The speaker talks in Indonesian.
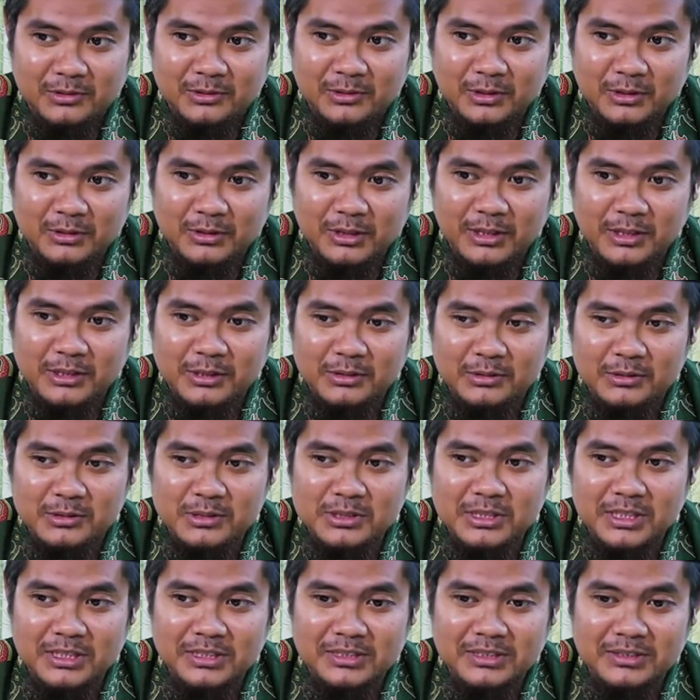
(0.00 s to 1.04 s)
Kok kenyataan ini
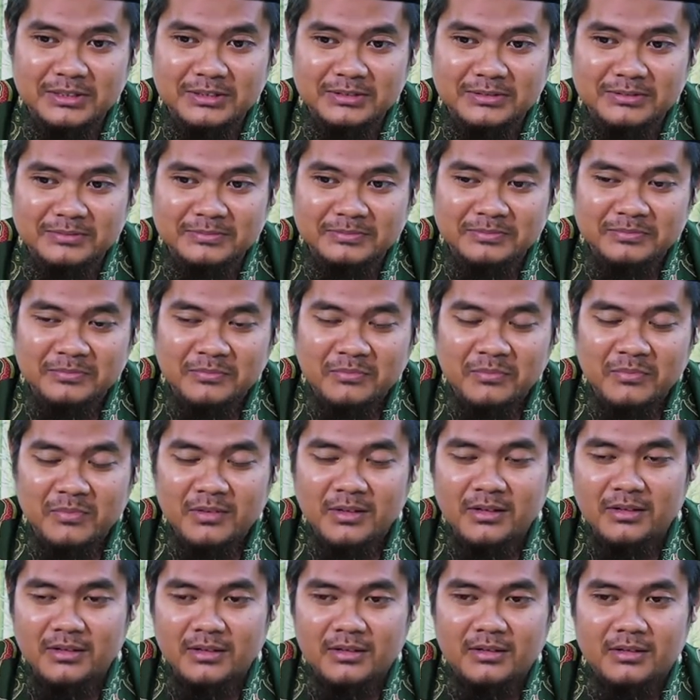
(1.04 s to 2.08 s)
guncang ini.
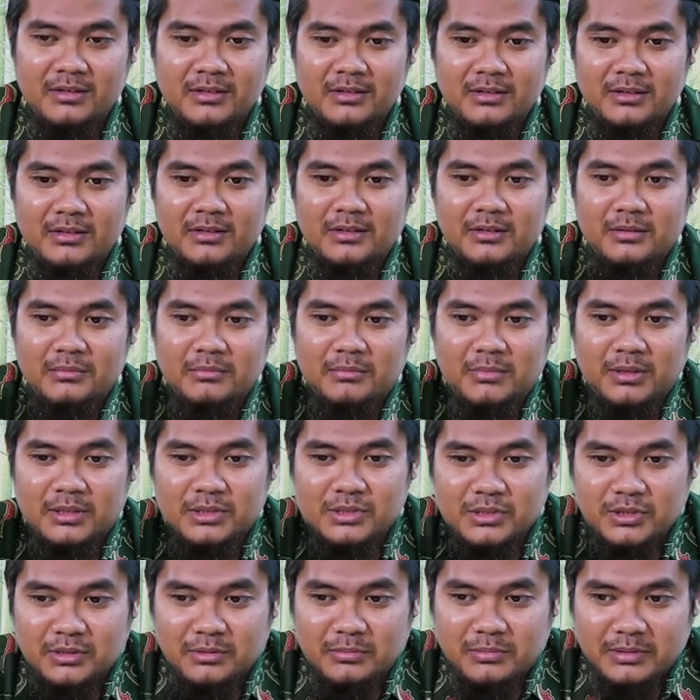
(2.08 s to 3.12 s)

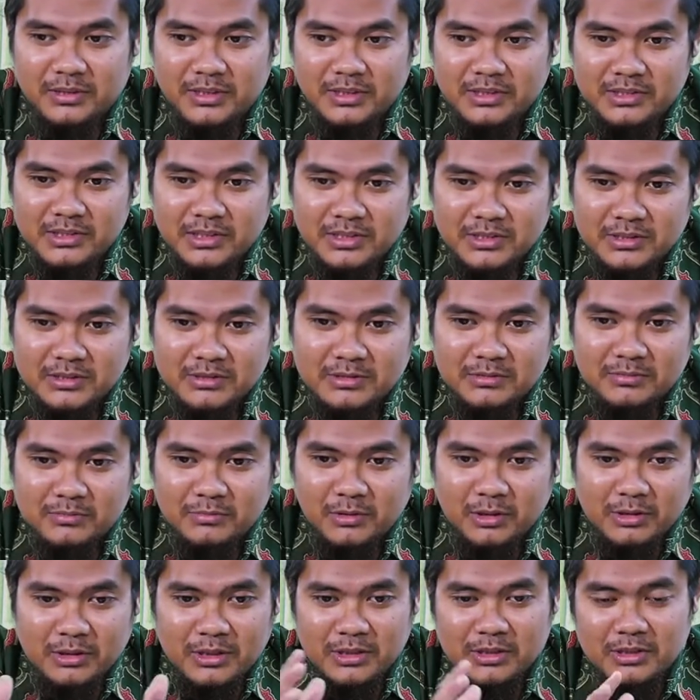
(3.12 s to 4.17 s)
Masya Allah bericis
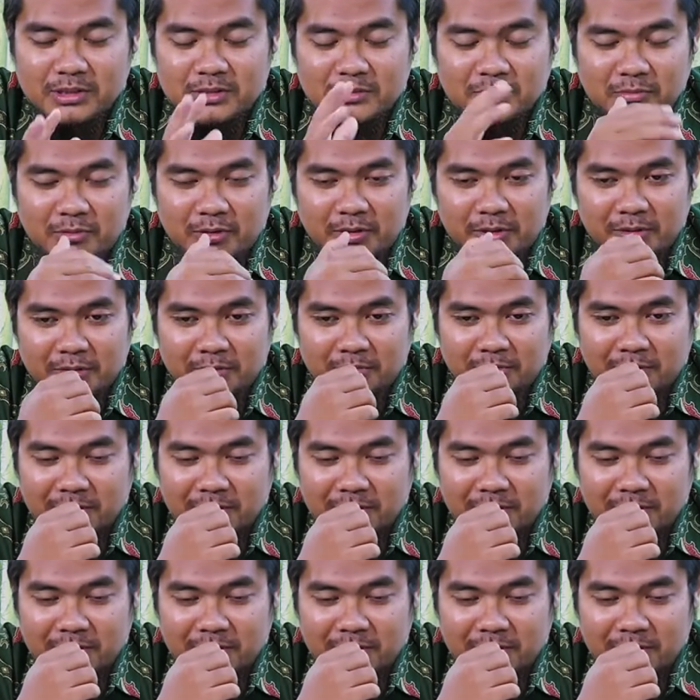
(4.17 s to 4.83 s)
buat kita semua ya,